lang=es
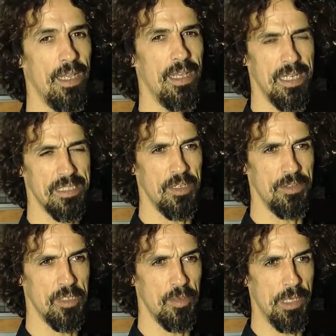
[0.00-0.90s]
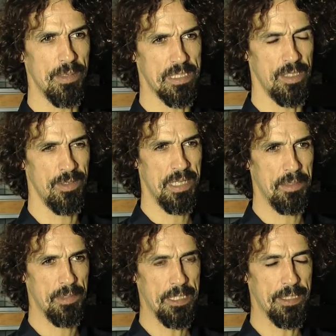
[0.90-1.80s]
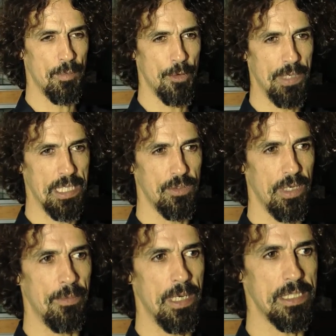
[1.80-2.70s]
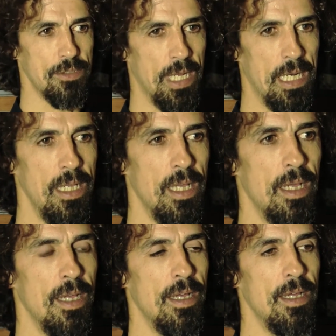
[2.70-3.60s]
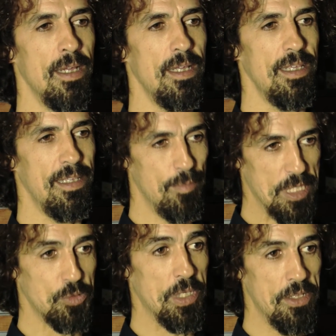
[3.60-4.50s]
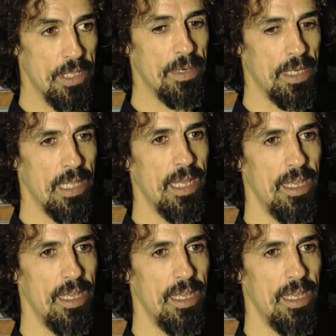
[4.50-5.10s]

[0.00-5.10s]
es ir al Salón del Cómic de Barcelona e intentar mover esto a nivel nacional. Y mi sueño de verdad